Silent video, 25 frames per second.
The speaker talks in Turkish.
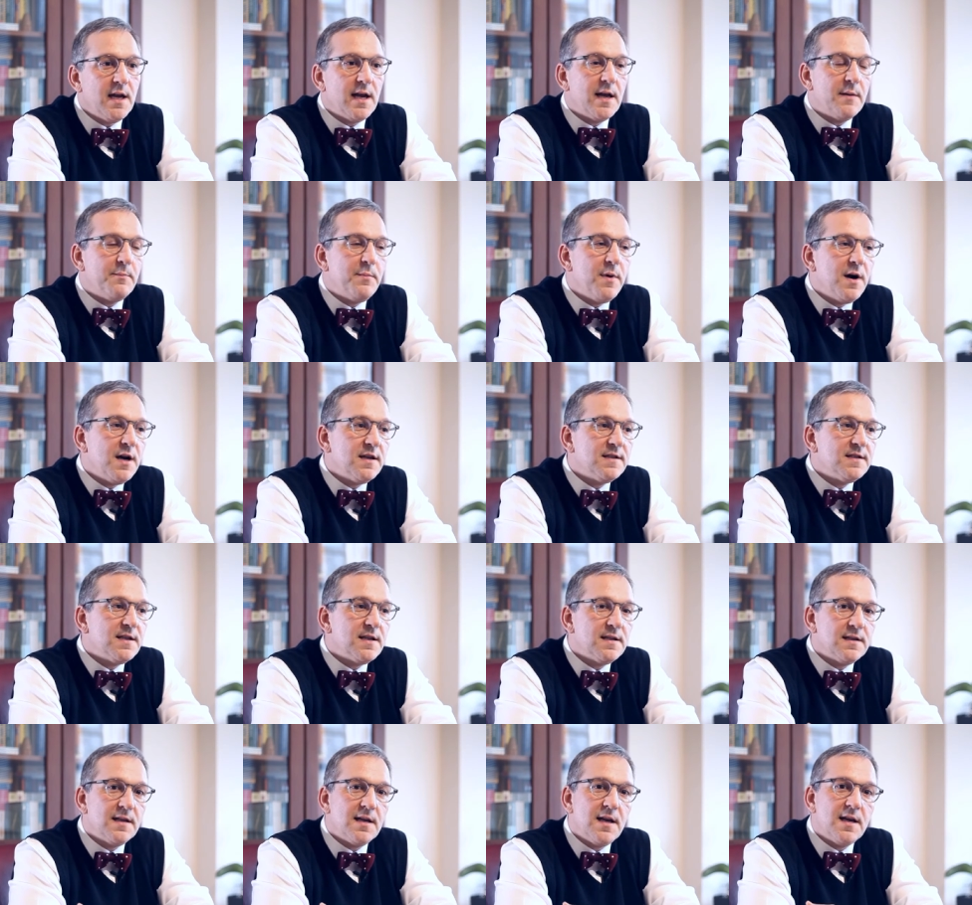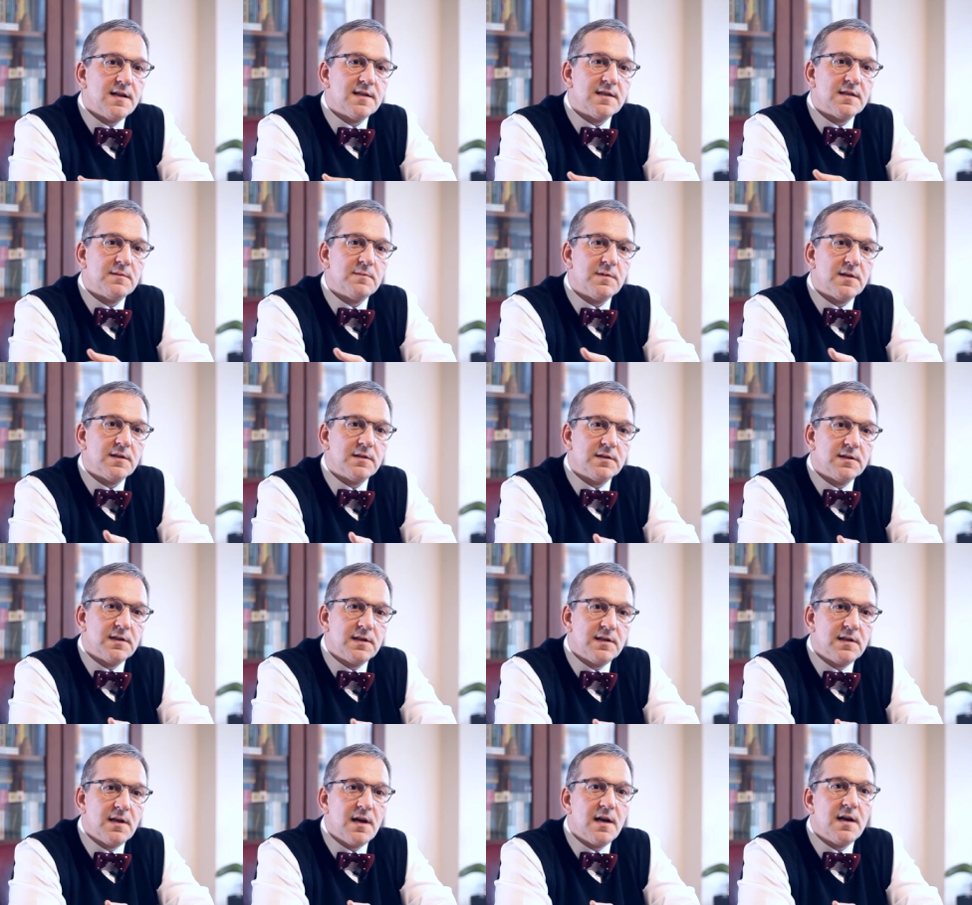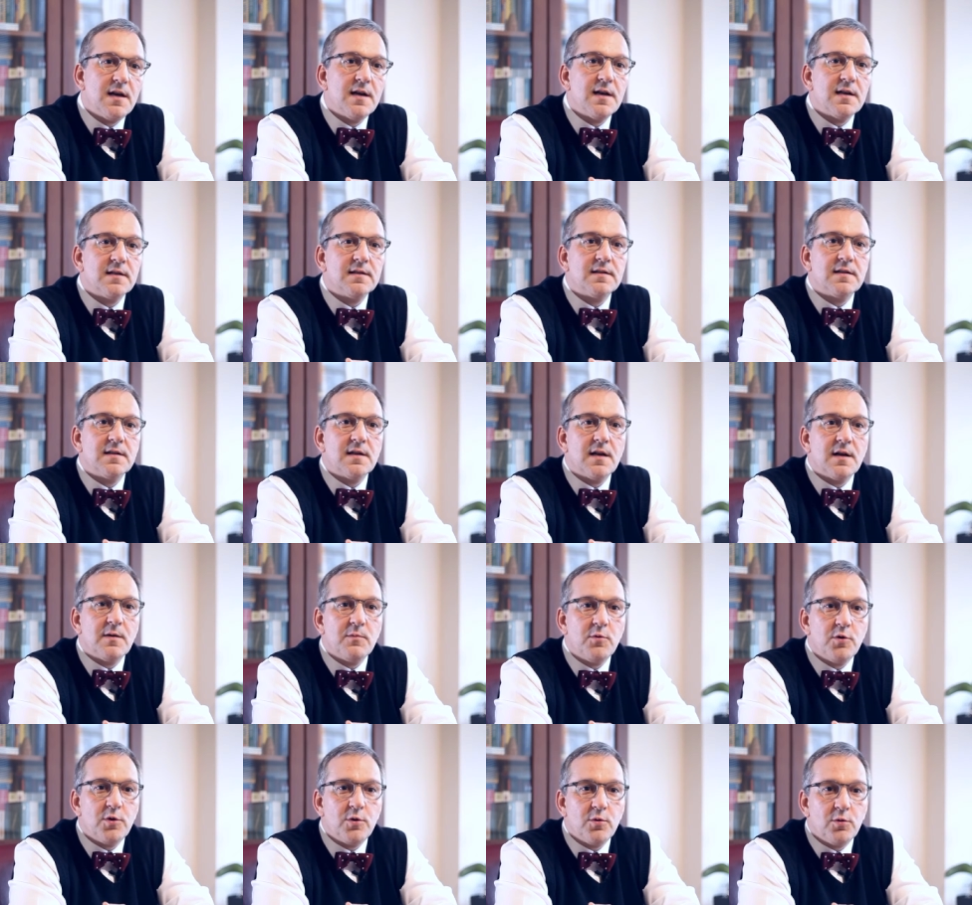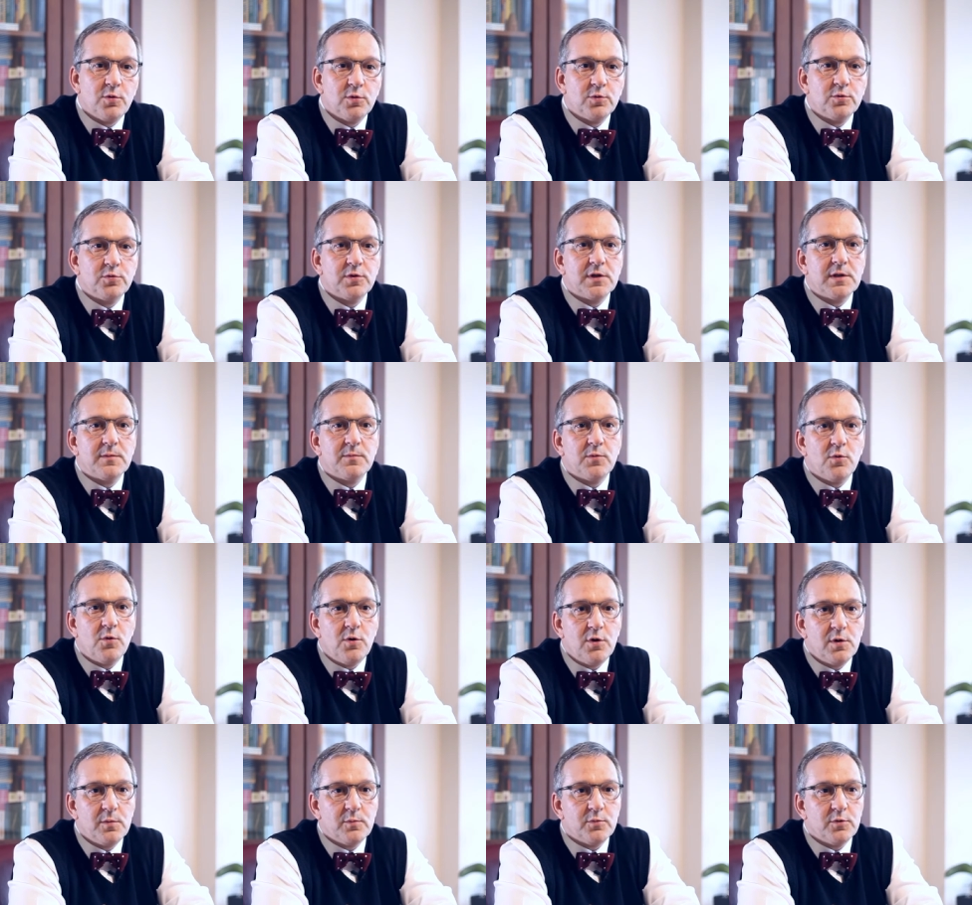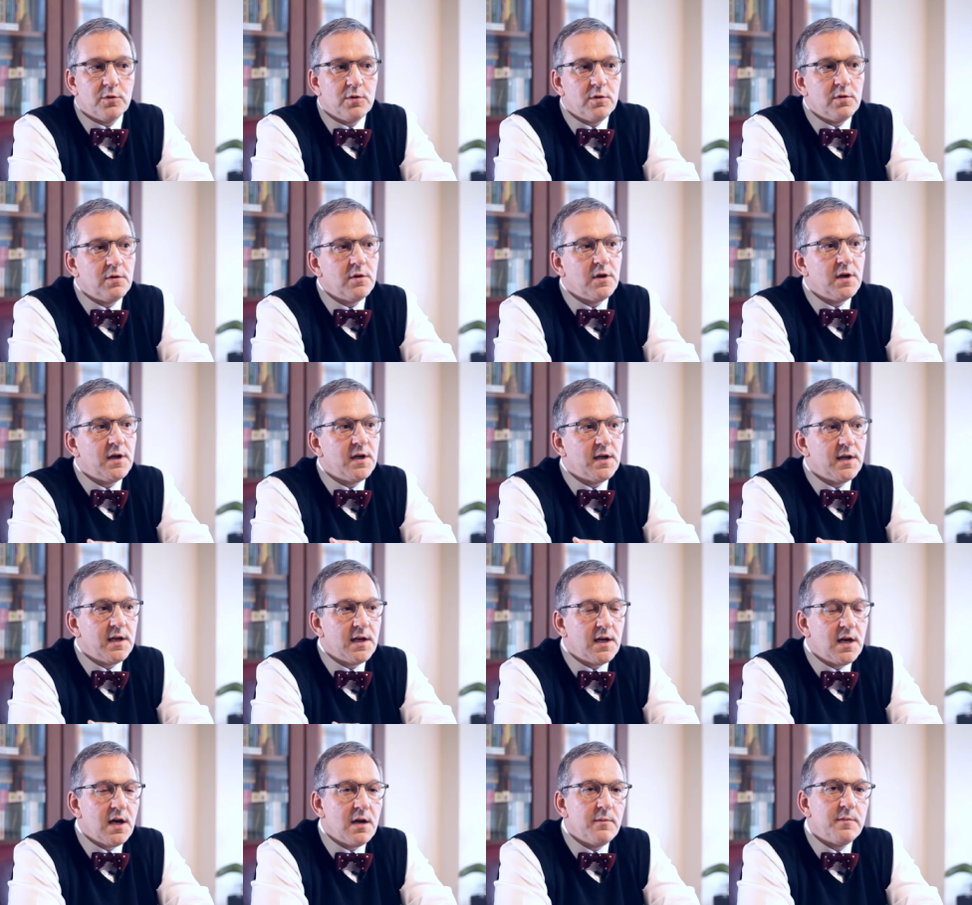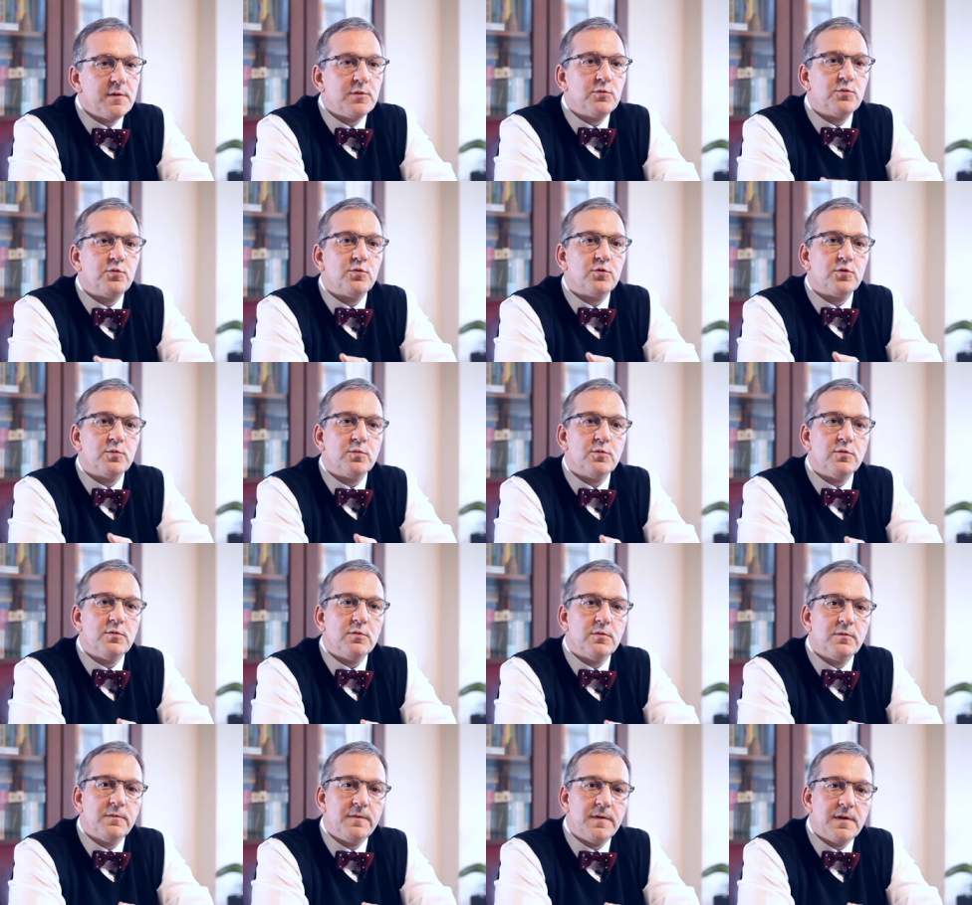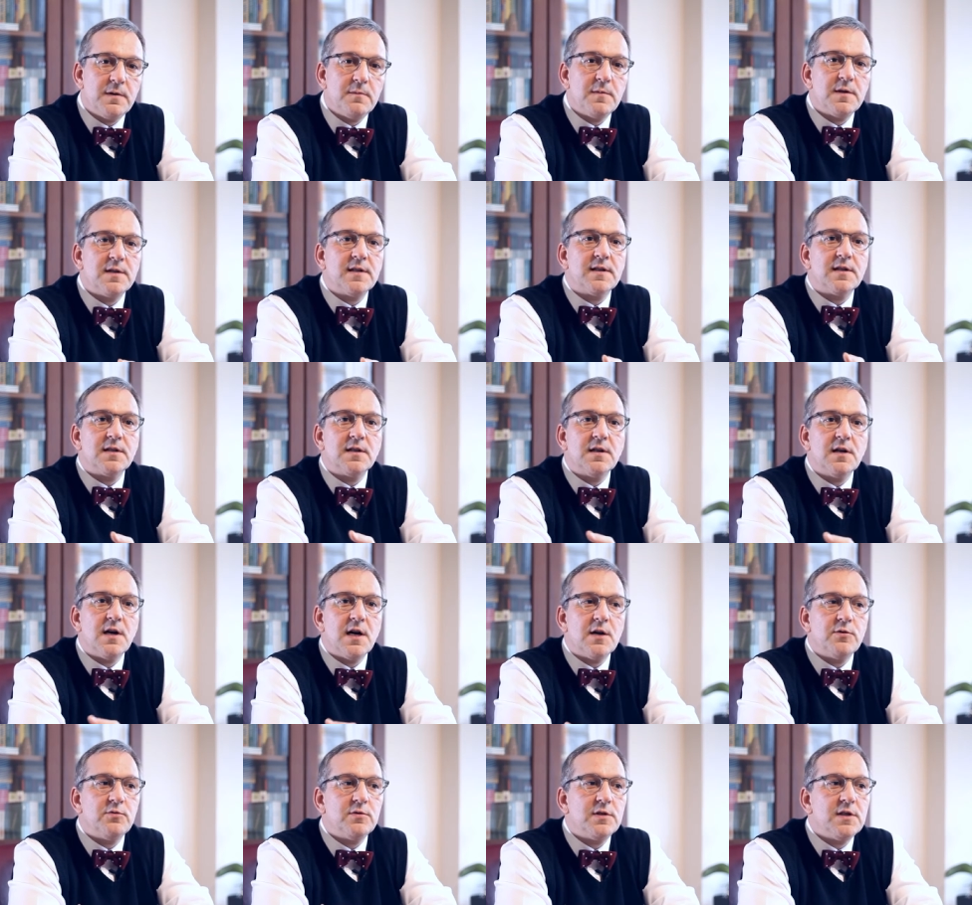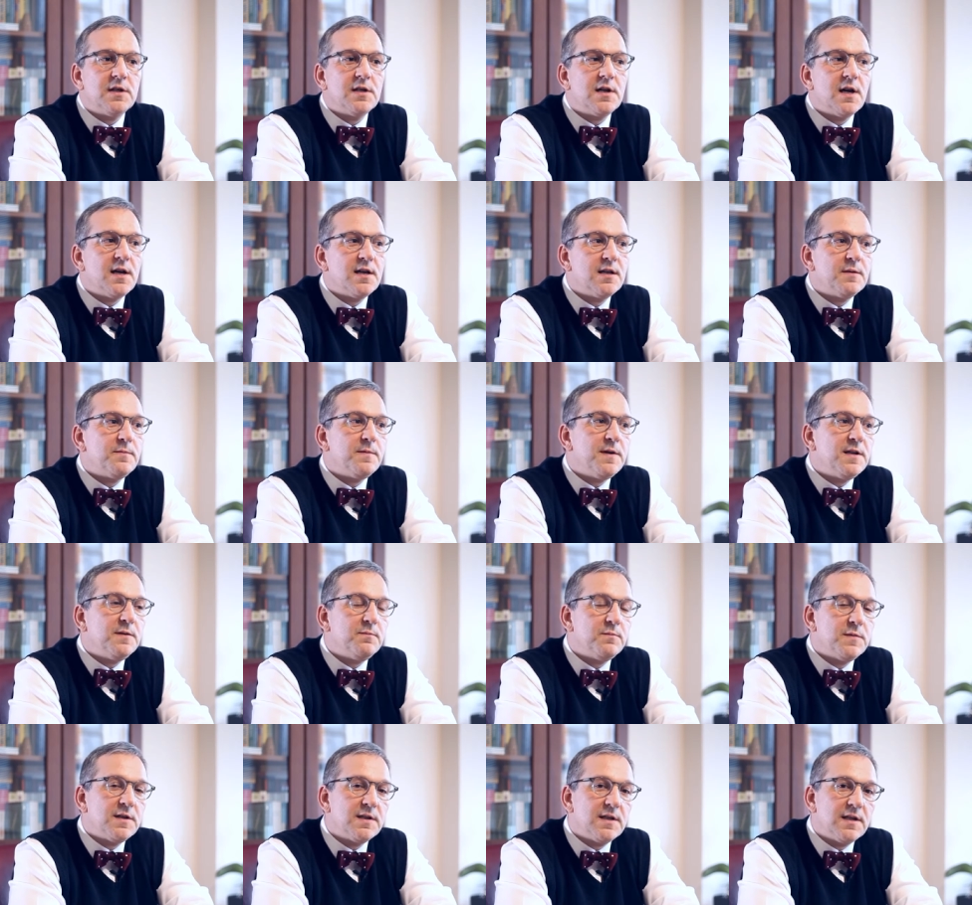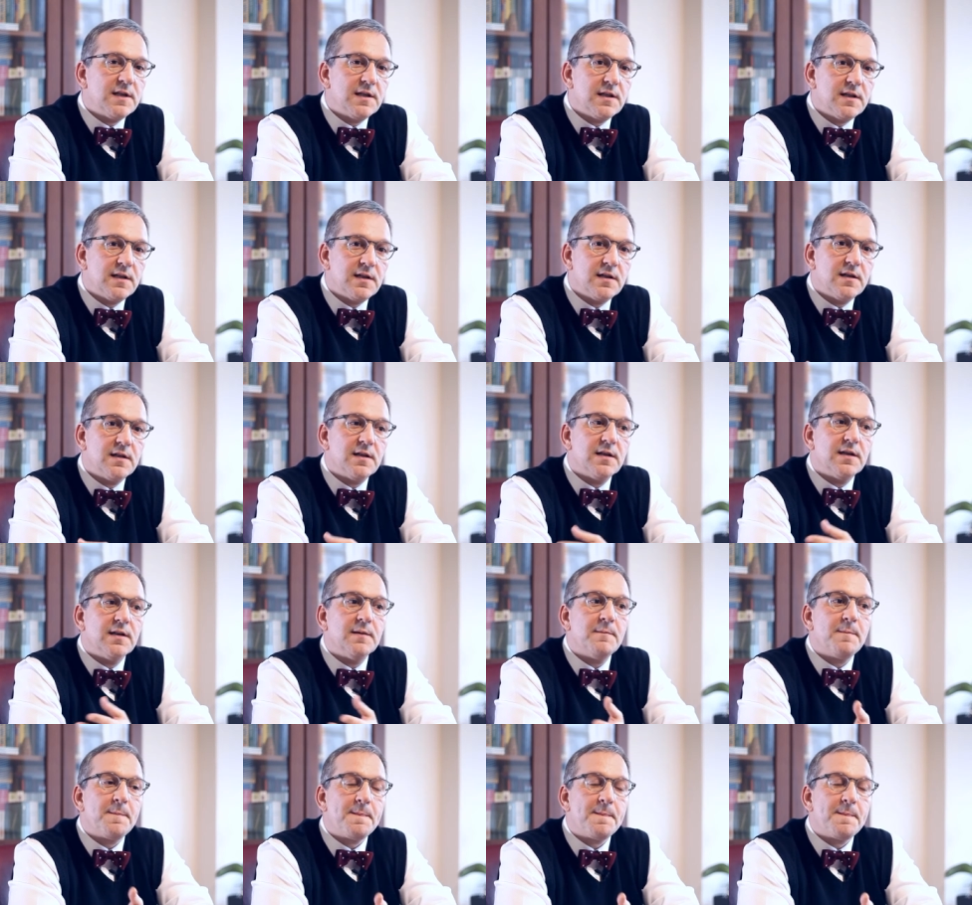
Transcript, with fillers: E bazen de her zaman ideal hayatta böyle olduğu gibi olmuyor. Rekabet kurumu firmaların kanunu ihlal edip etmediklerini